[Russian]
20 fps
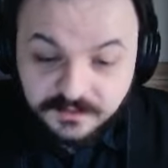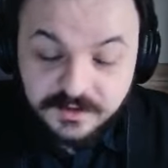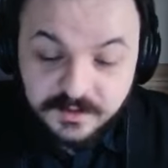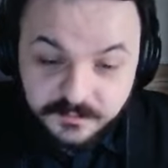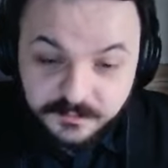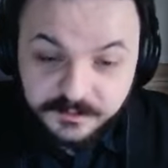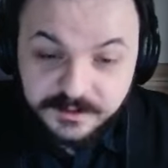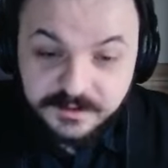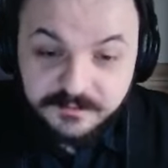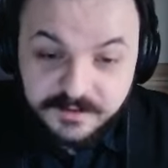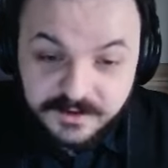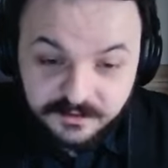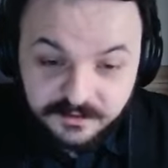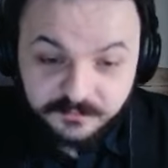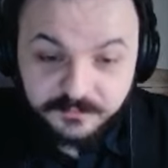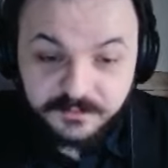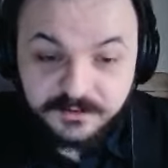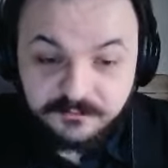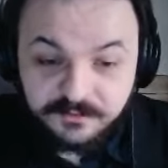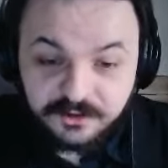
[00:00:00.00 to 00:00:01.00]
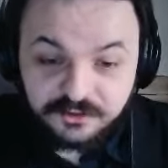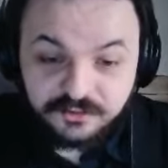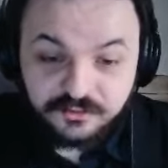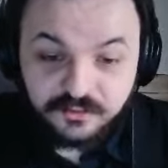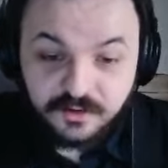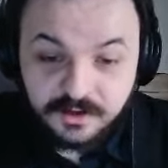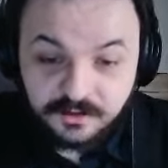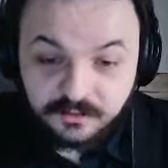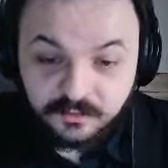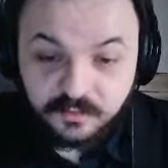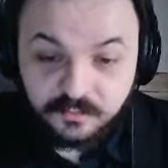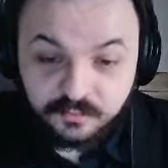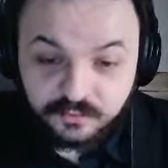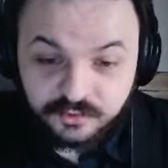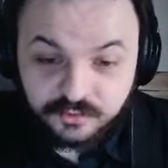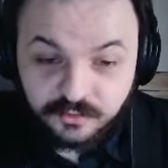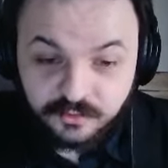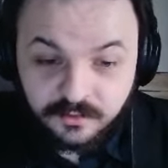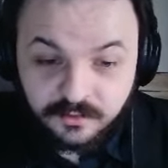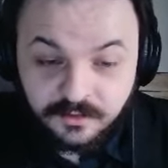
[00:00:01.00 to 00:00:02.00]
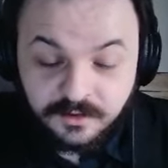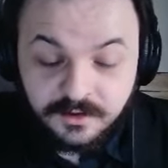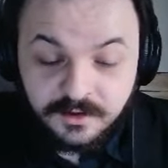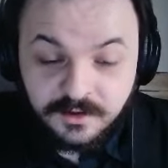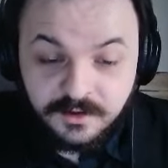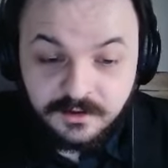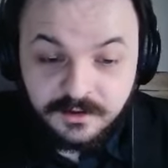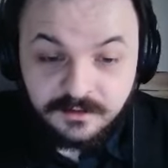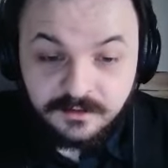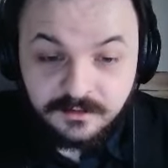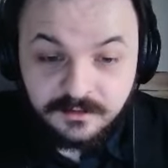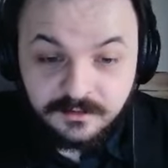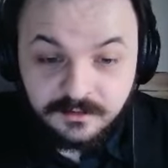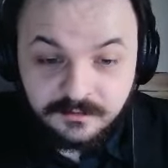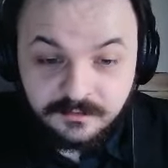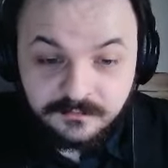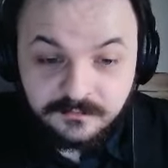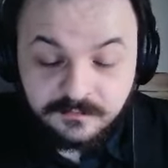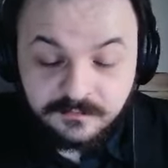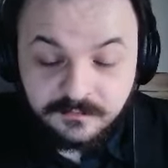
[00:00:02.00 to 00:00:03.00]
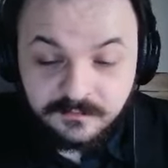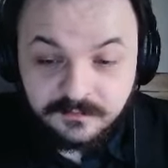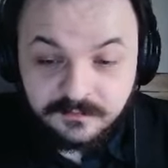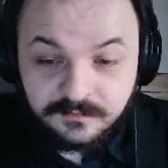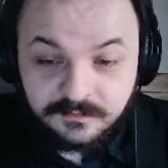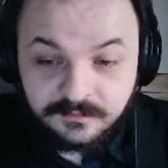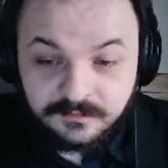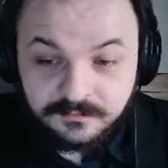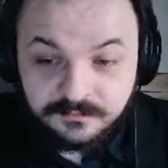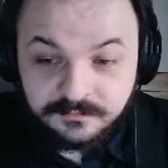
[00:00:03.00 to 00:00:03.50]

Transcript: примеры привожу о том, что э, с